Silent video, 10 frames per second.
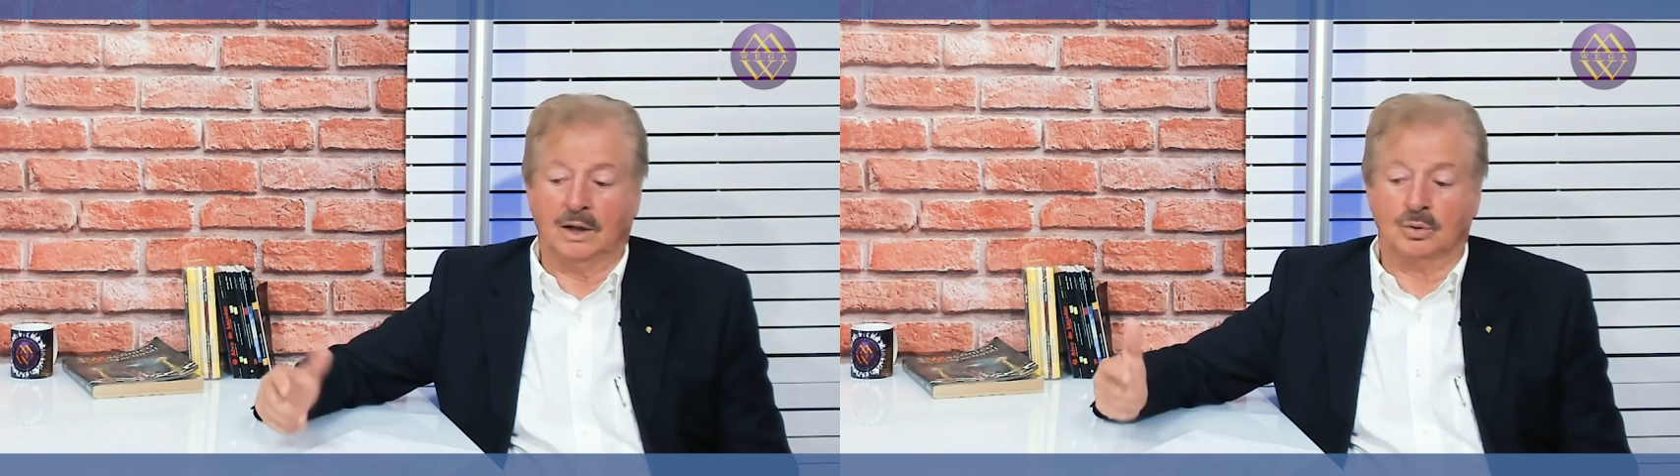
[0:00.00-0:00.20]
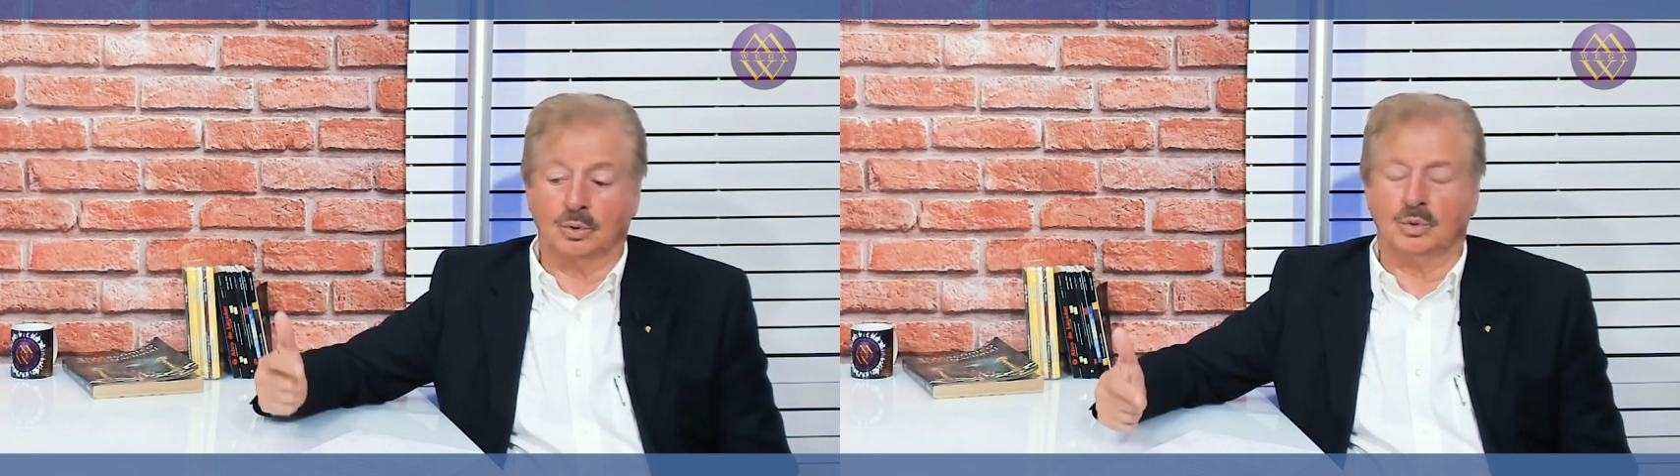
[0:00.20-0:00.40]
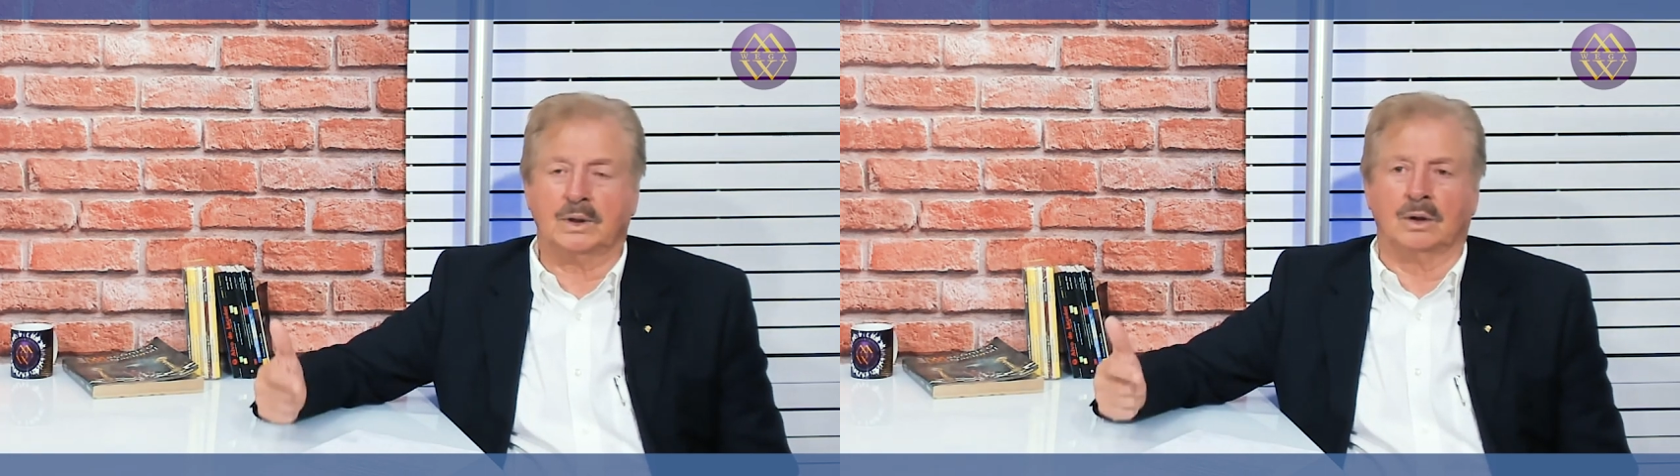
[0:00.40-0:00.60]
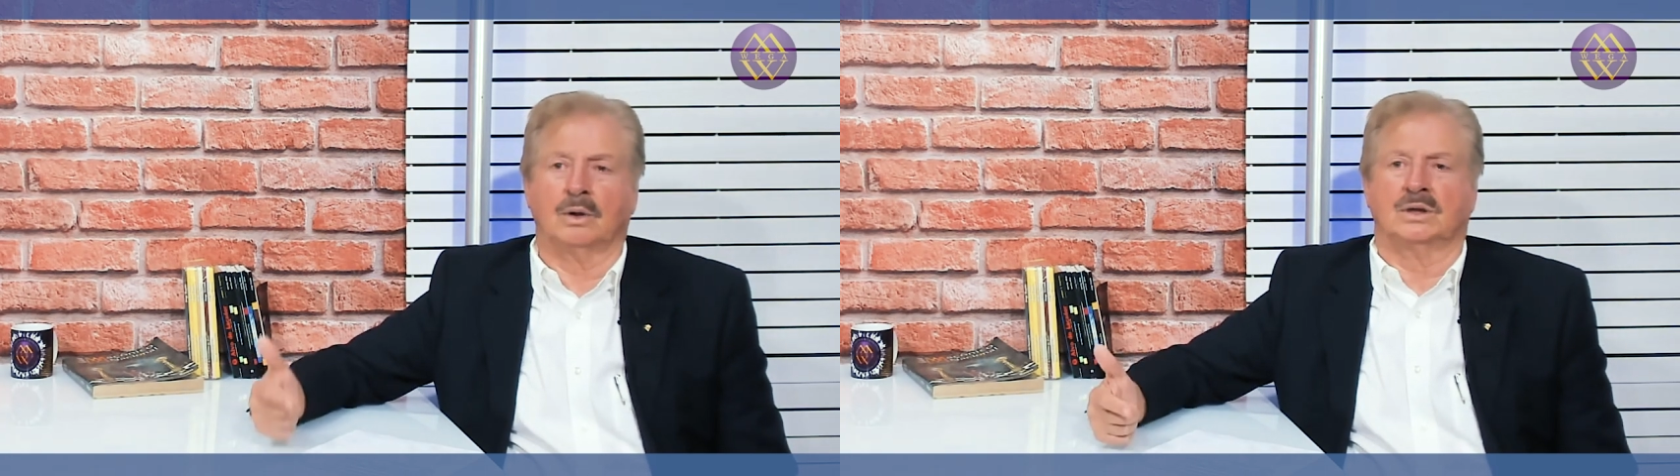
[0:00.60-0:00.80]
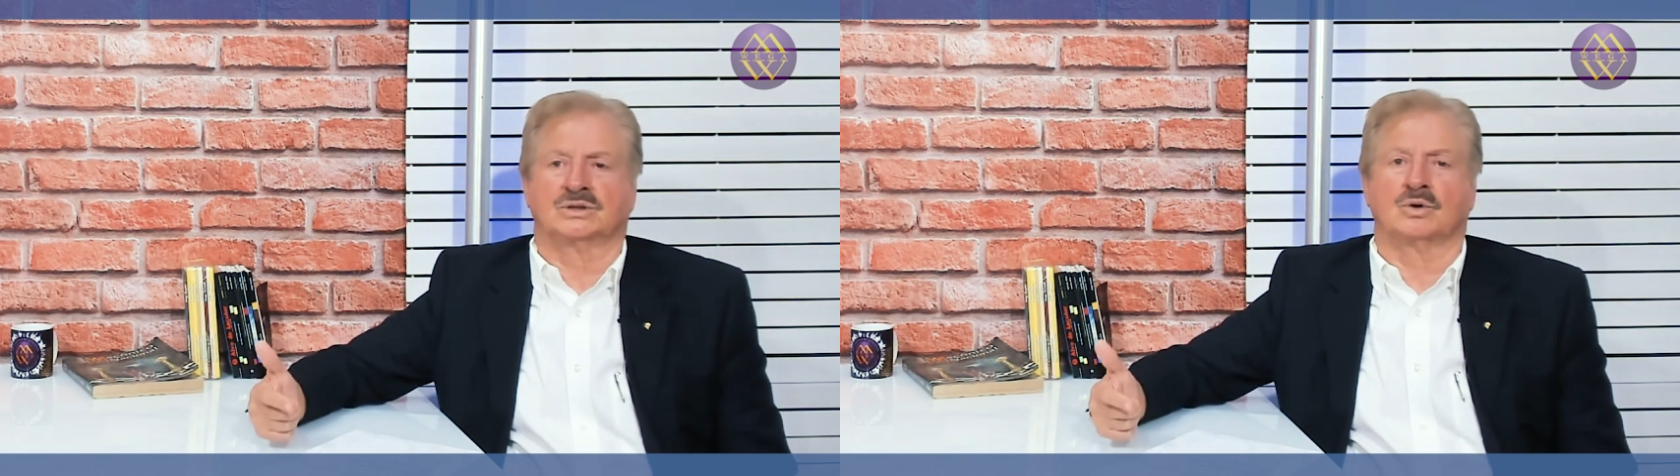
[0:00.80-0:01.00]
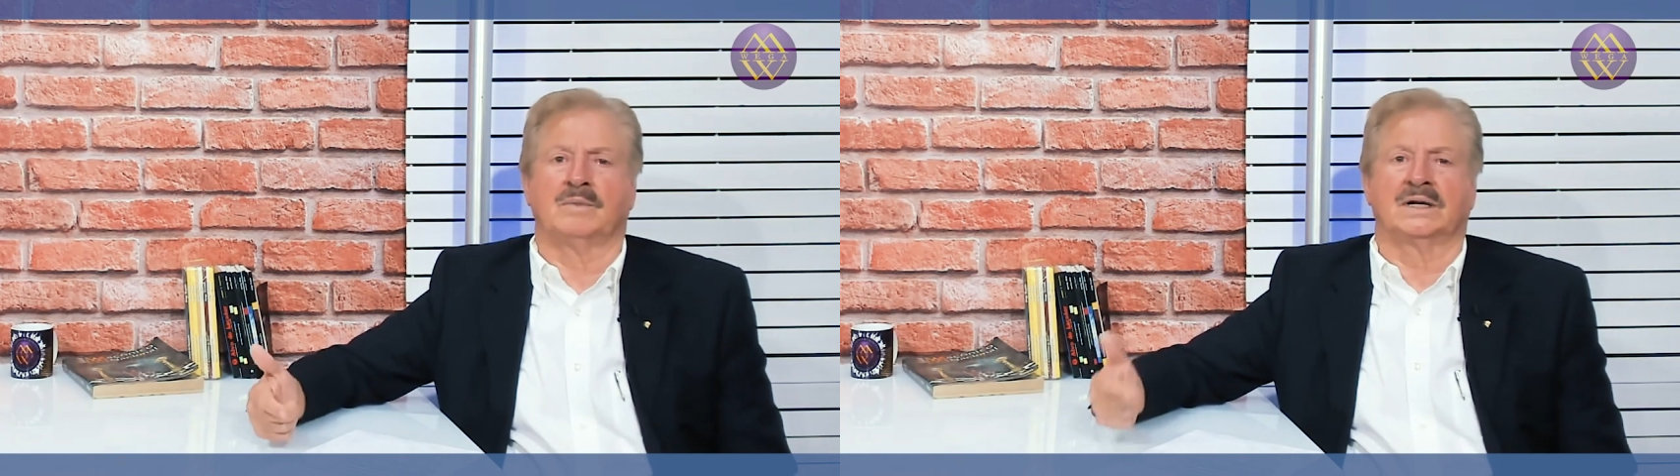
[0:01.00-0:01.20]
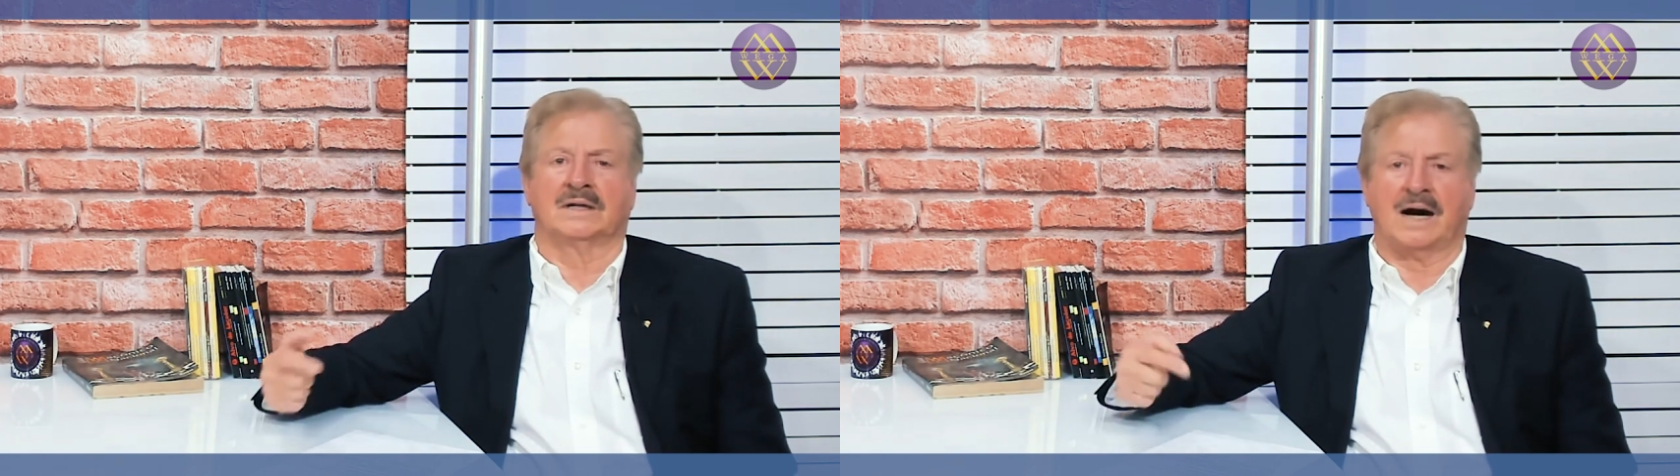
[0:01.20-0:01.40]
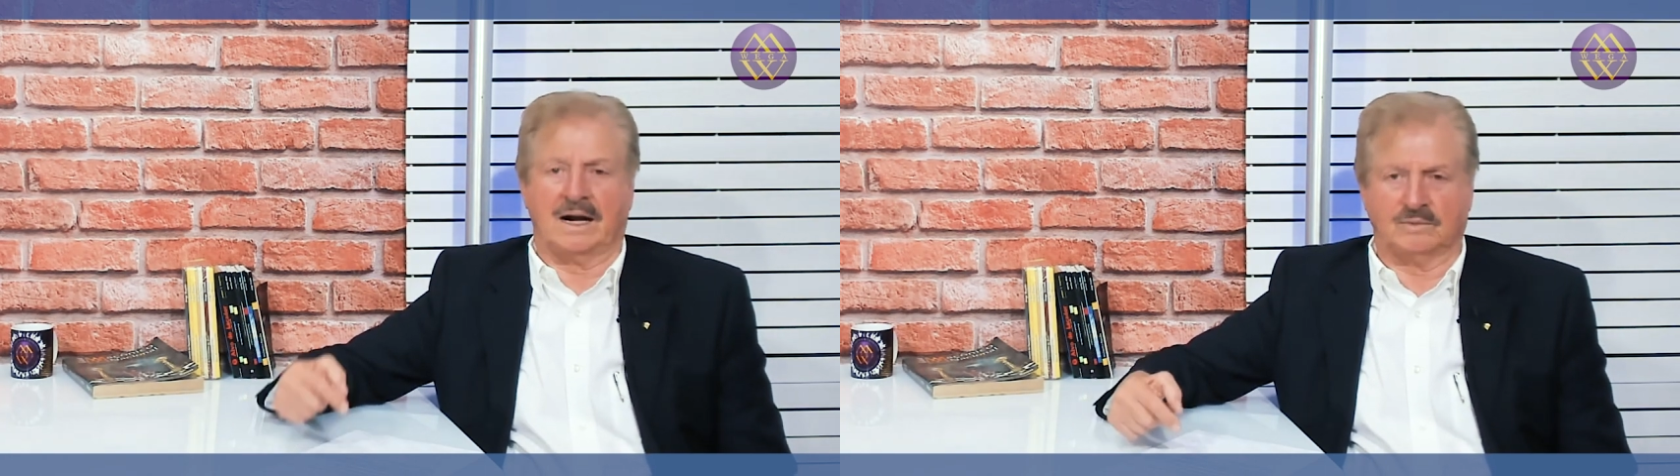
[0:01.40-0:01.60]
Tudo que nós
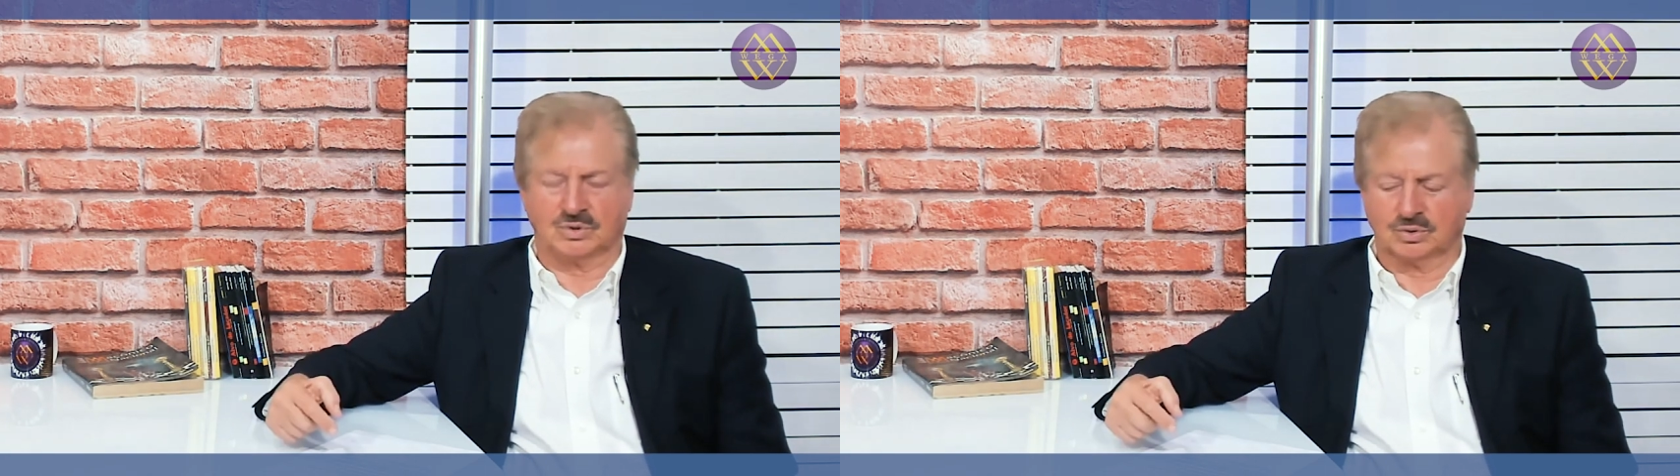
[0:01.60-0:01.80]
comandarmos,